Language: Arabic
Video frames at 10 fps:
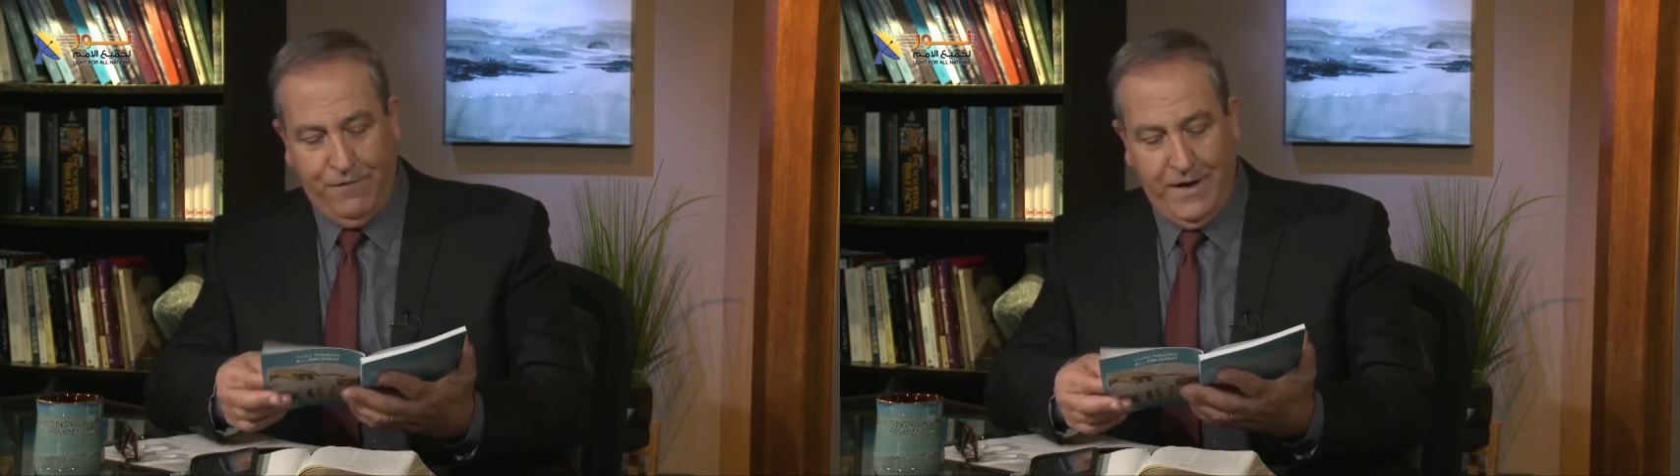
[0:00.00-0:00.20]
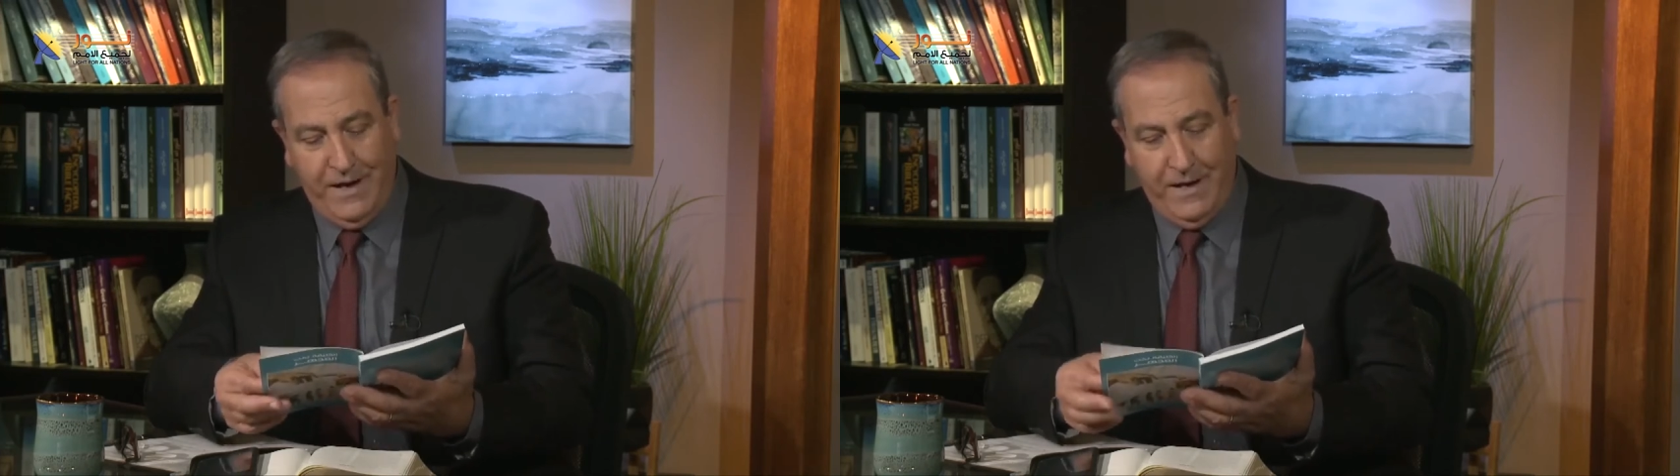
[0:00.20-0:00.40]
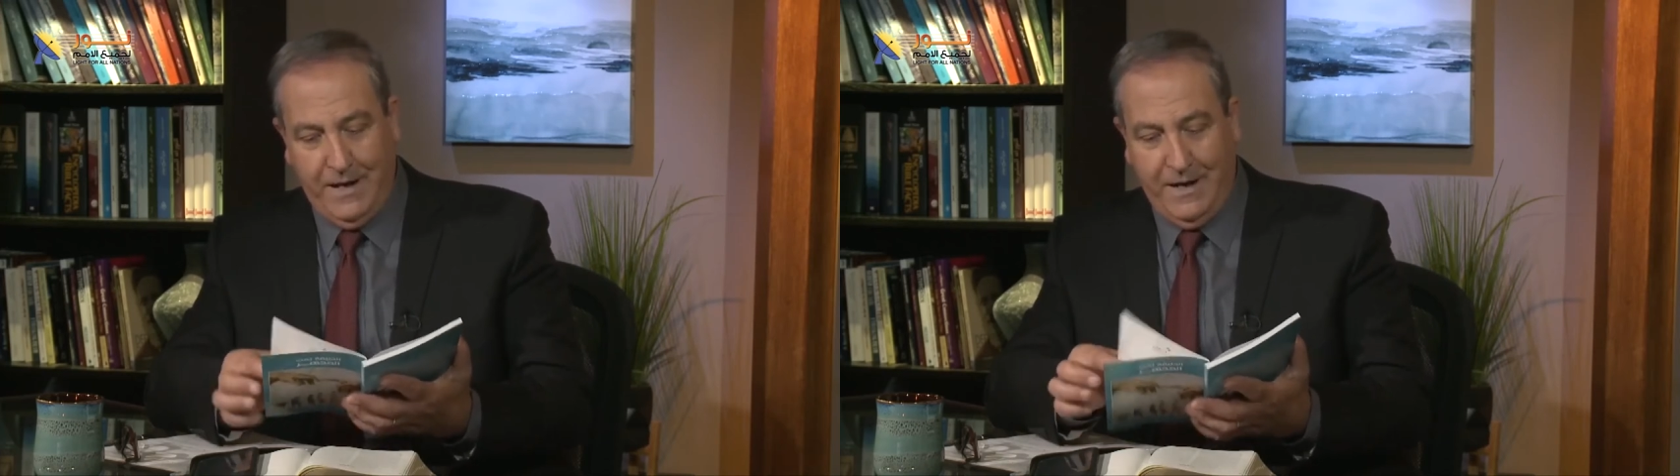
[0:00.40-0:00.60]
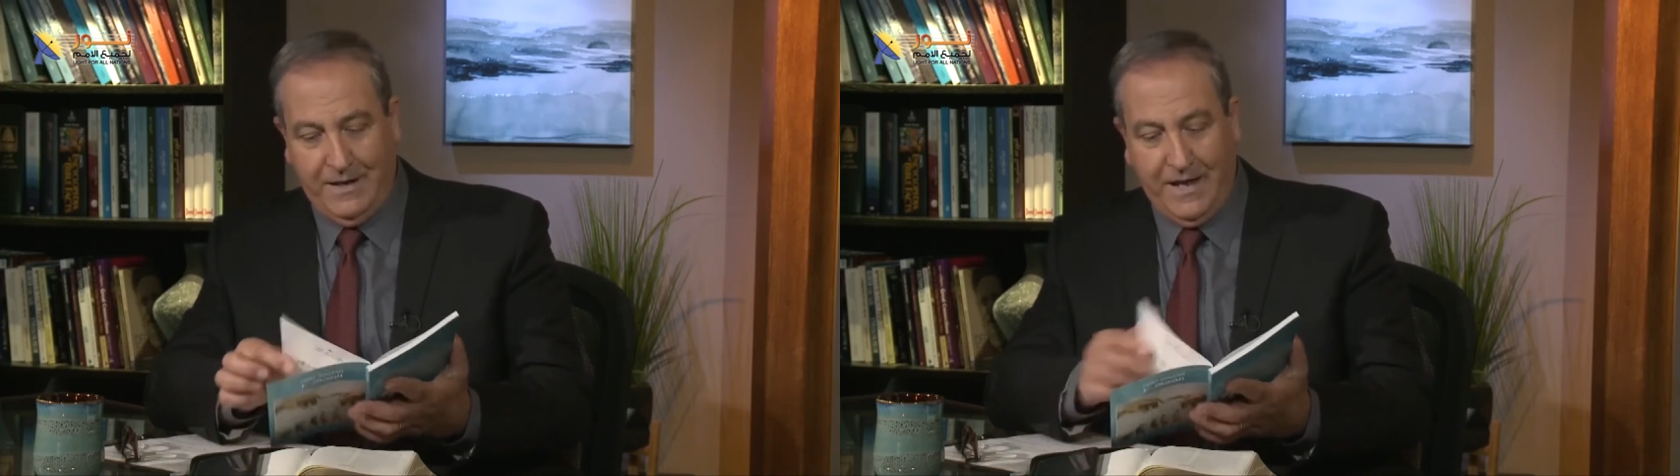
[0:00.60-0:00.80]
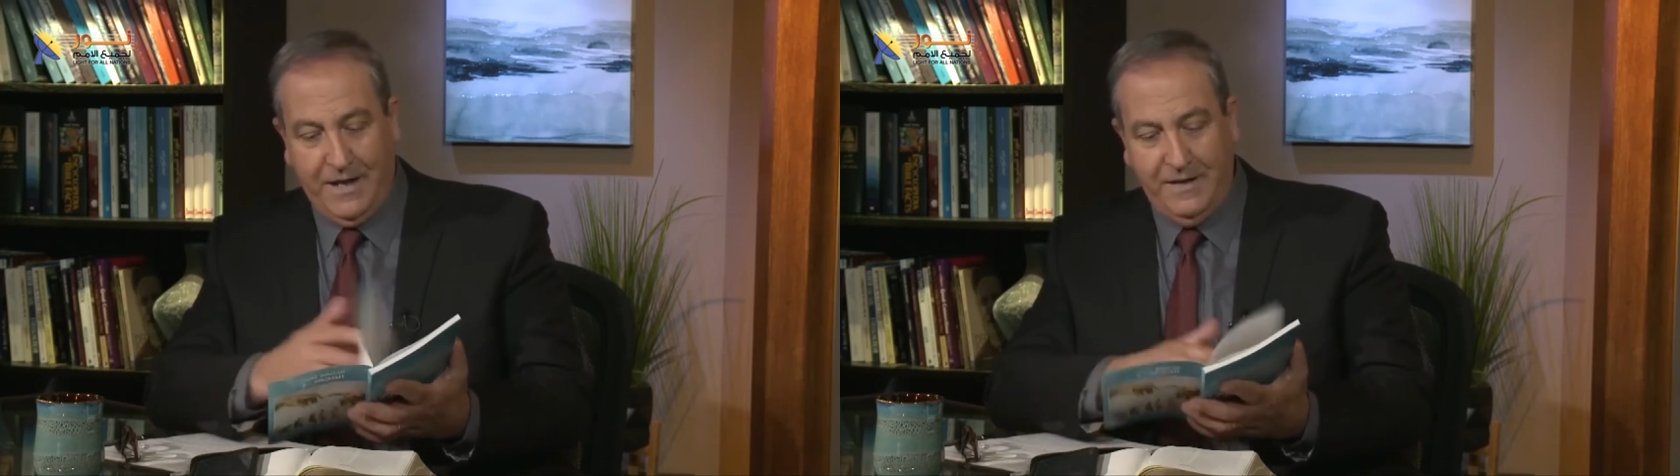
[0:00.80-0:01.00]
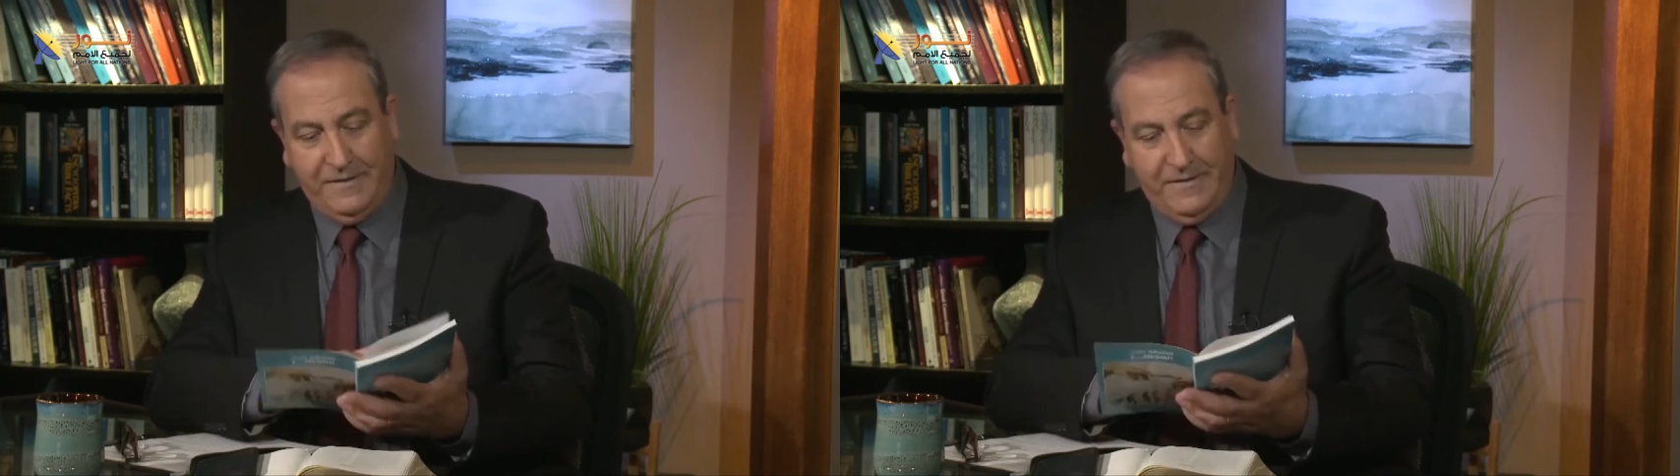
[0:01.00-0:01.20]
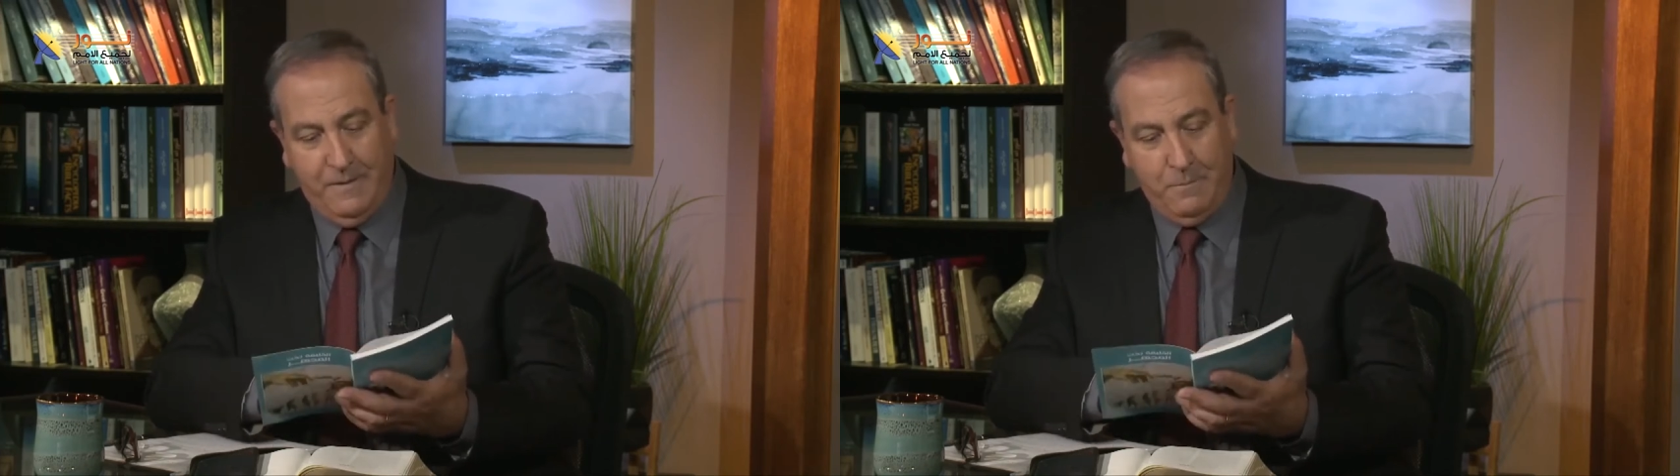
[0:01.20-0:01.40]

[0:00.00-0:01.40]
في الكنيسه